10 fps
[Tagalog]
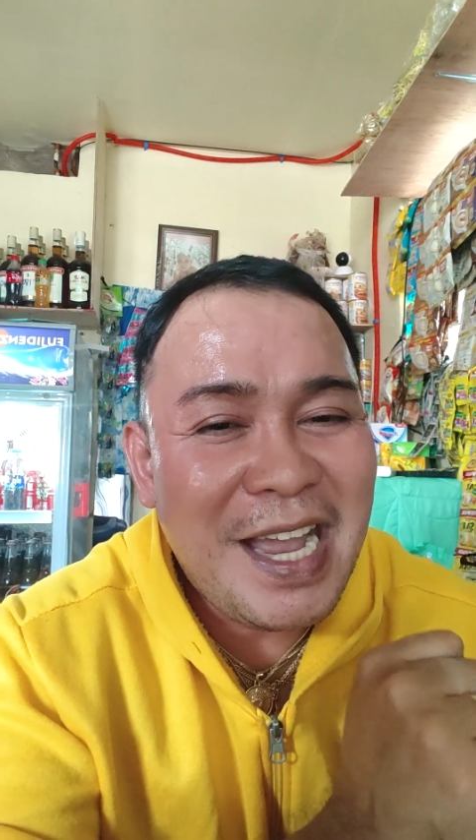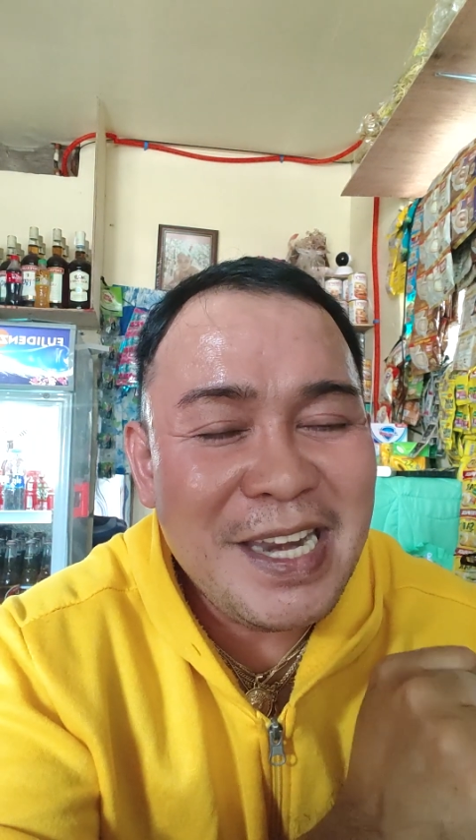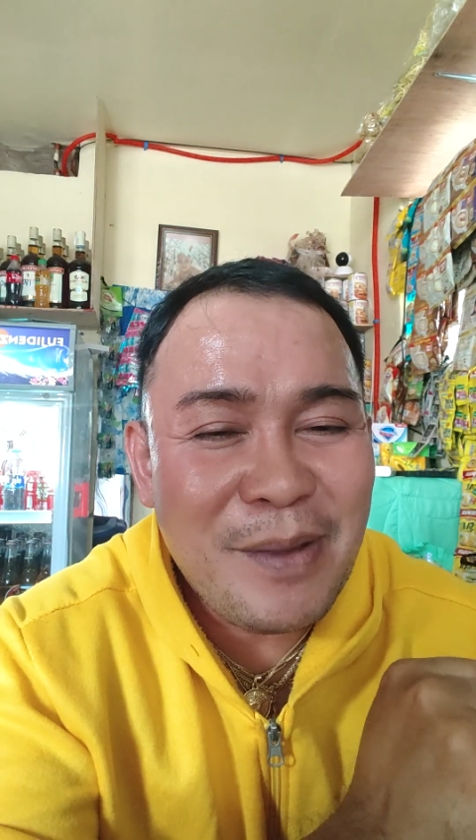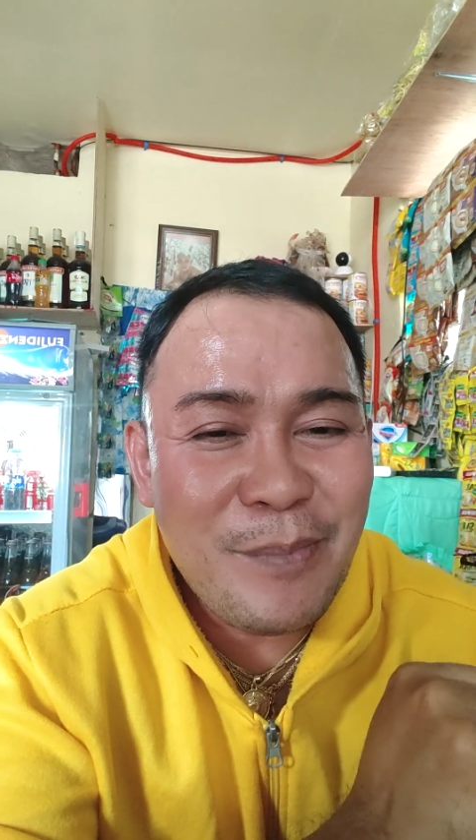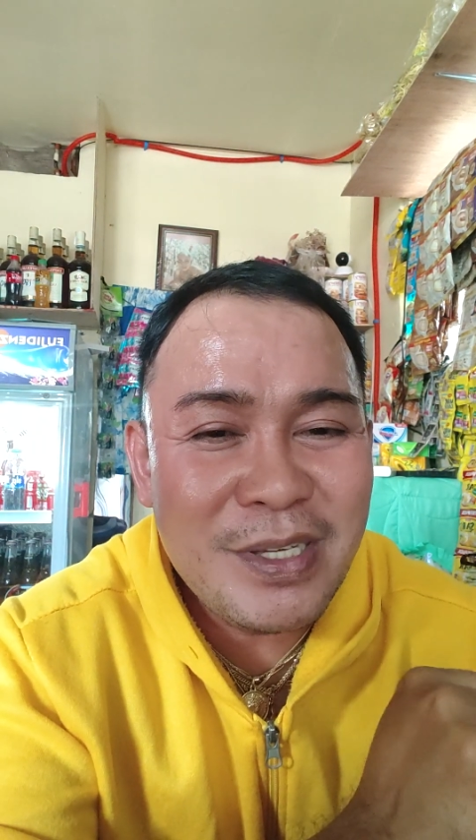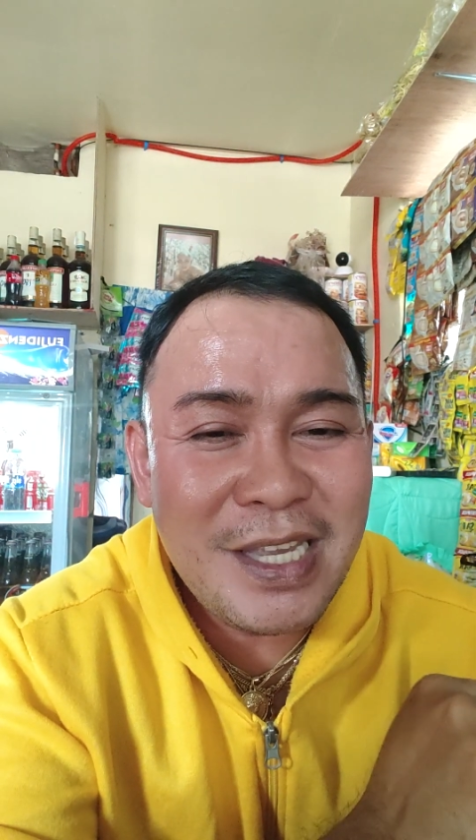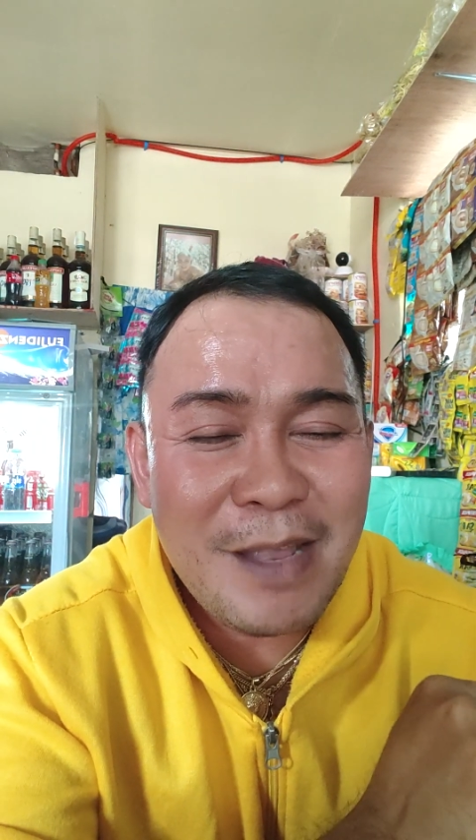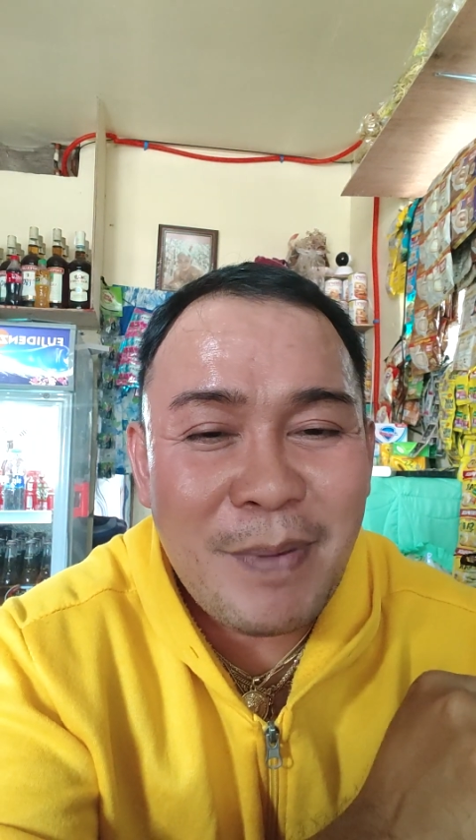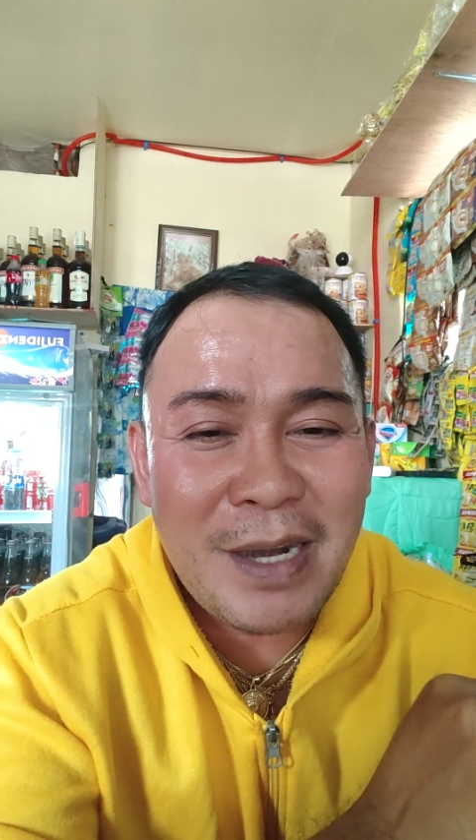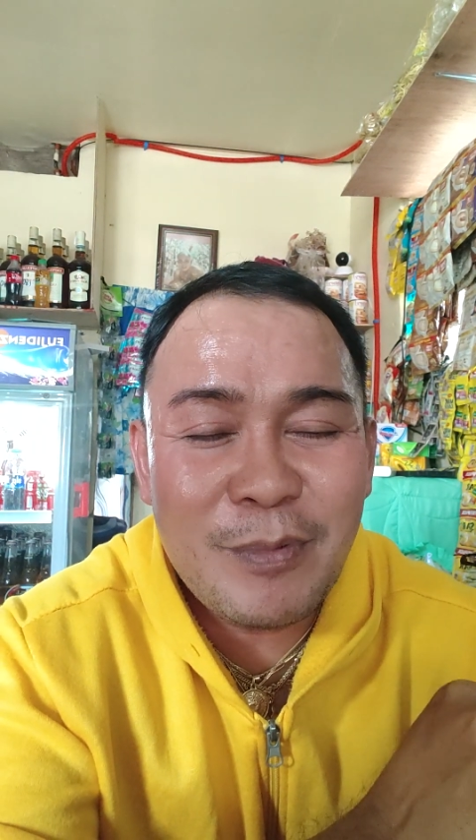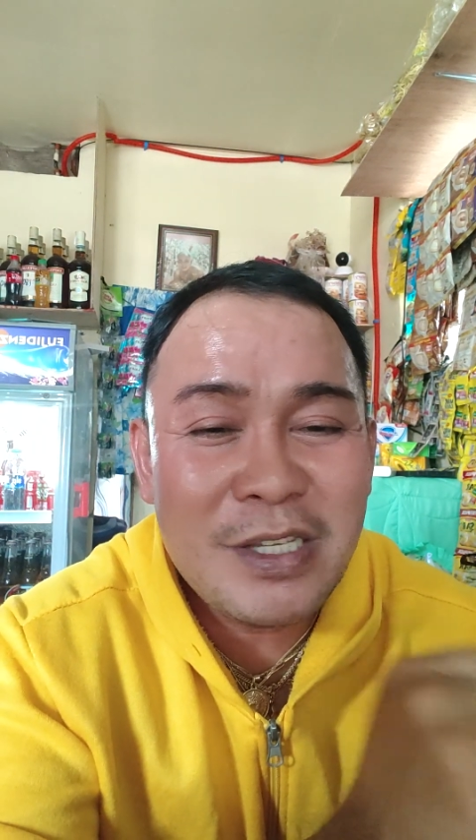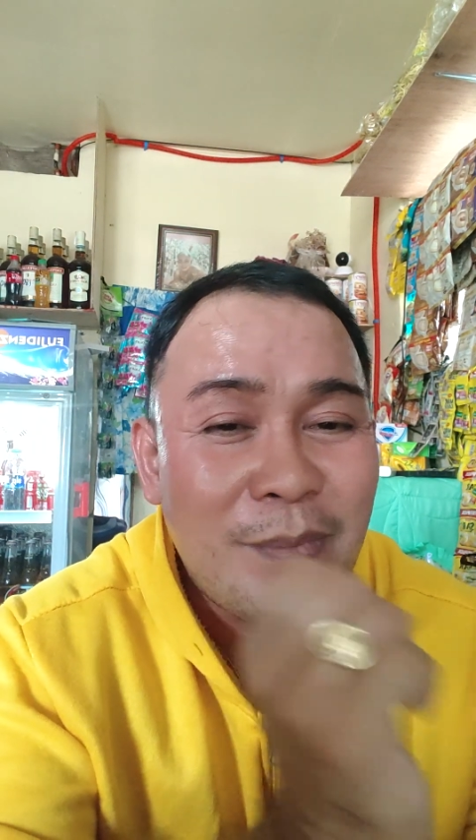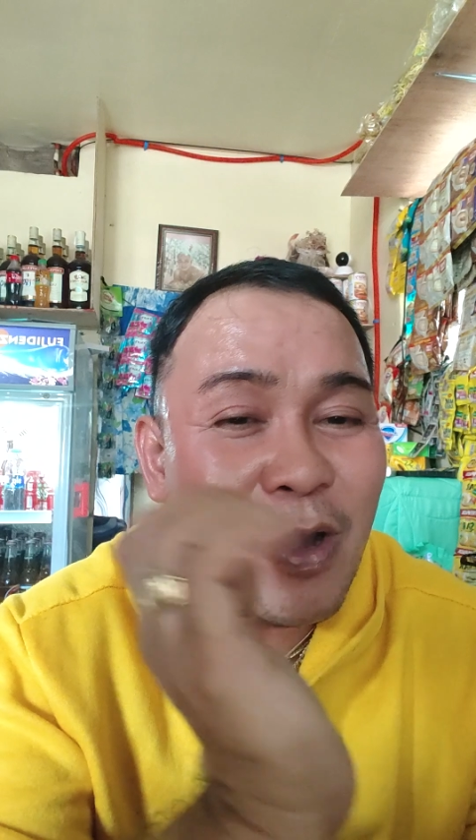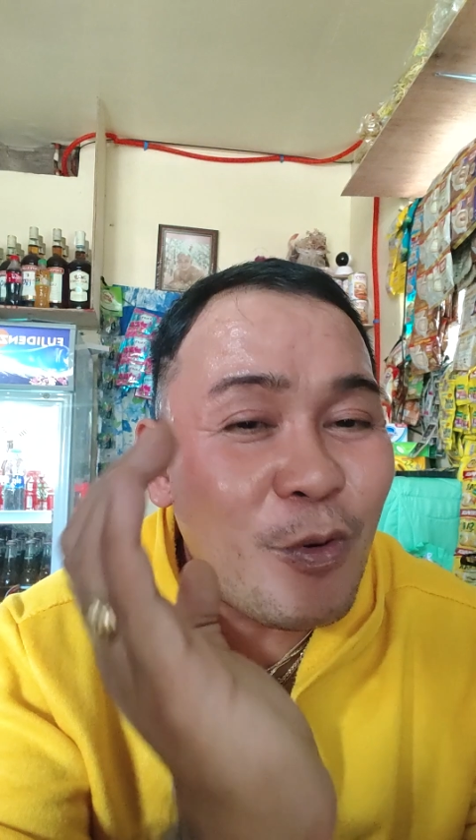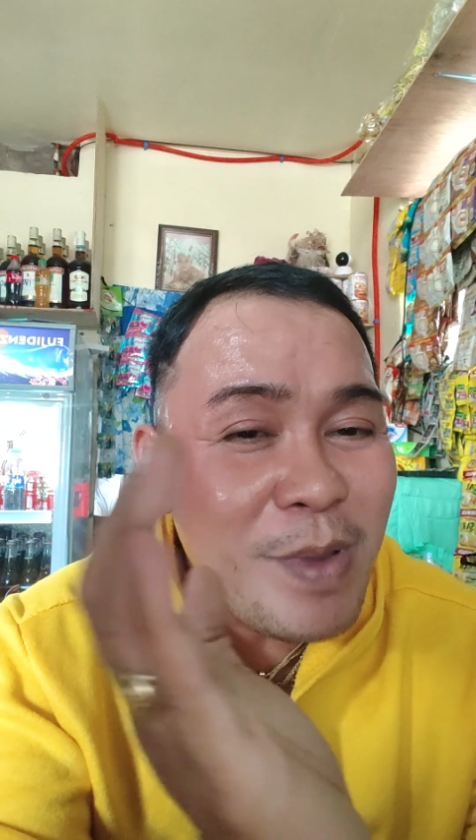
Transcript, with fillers: lucky numbers na yan para po sa mga